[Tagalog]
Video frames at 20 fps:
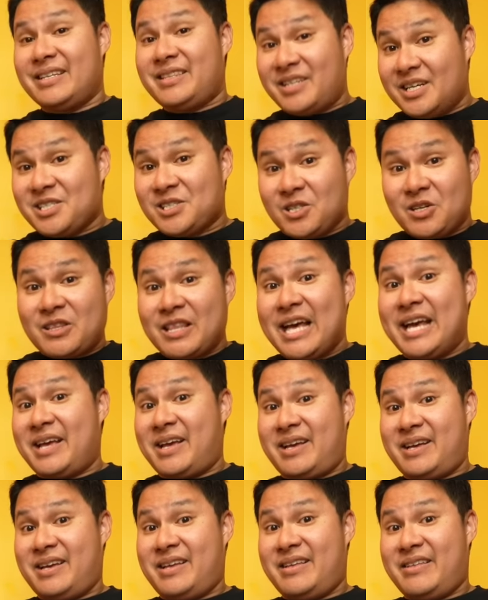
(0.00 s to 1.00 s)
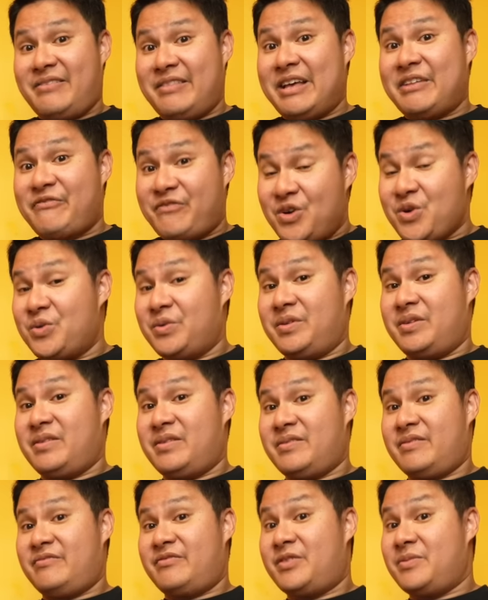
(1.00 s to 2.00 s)
it does look like that phone
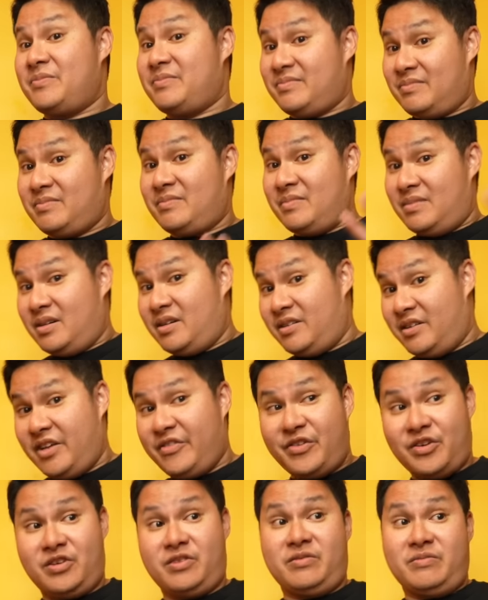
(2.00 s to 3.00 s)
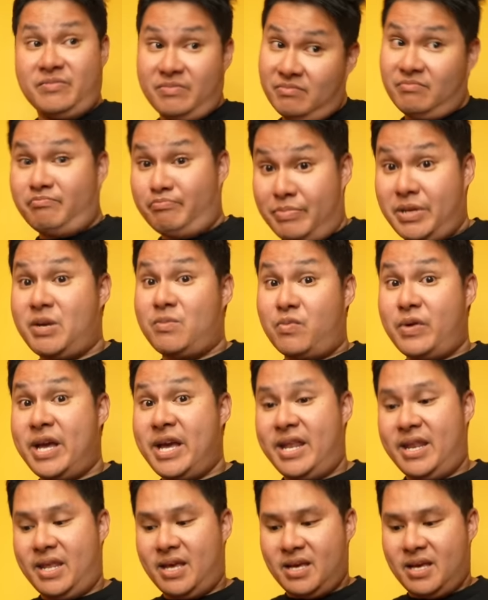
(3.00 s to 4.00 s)
from another big brand.